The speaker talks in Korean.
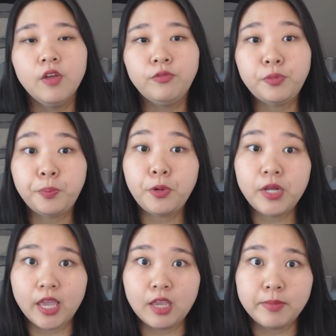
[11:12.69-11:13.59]

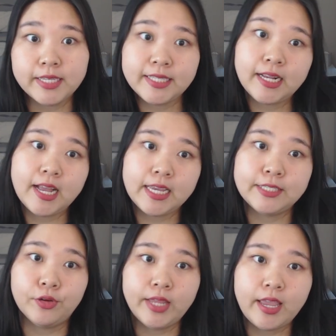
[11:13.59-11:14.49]
풋볼 게임이 시작하기
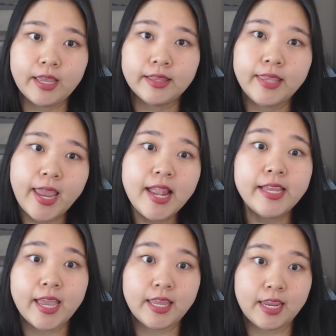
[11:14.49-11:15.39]
전에
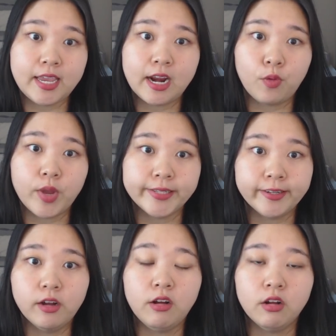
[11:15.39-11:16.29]
테일게이링이라고
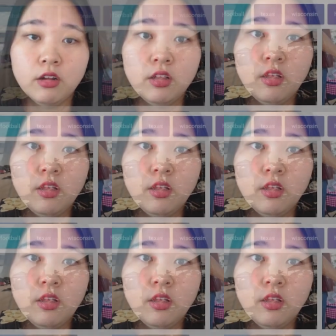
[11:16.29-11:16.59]
해서